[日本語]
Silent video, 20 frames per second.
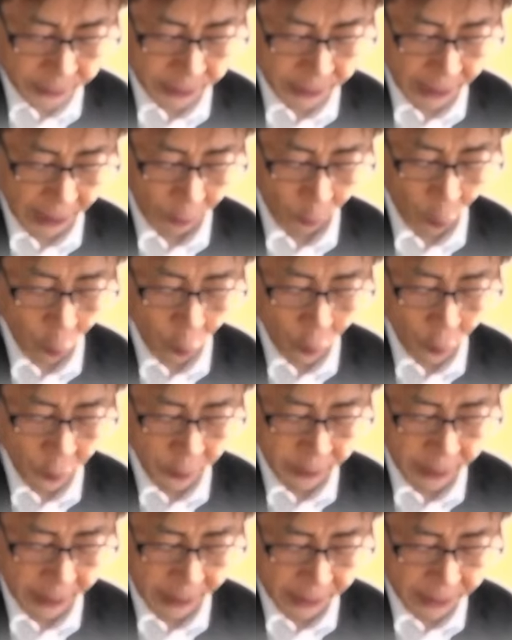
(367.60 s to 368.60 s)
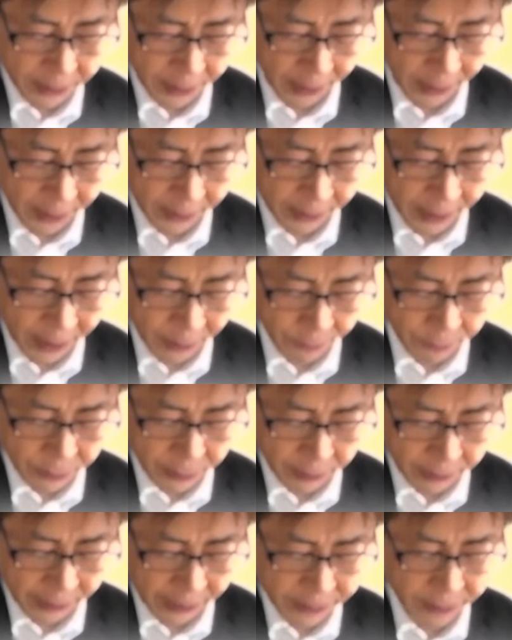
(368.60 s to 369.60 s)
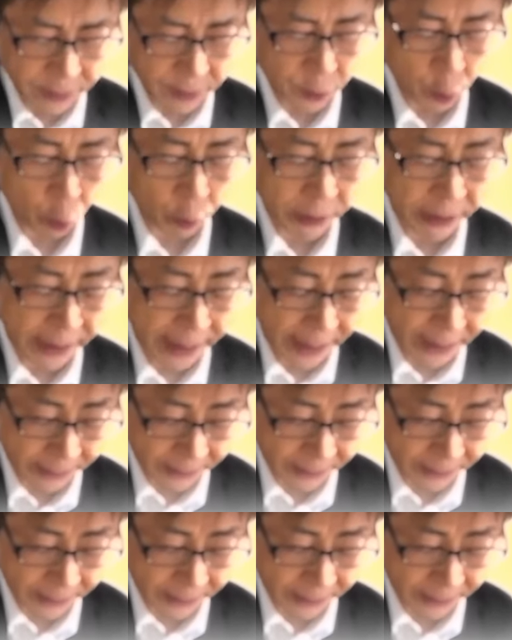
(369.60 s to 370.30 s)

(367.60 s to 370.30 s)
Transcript: 売り買いの約束ができて、すで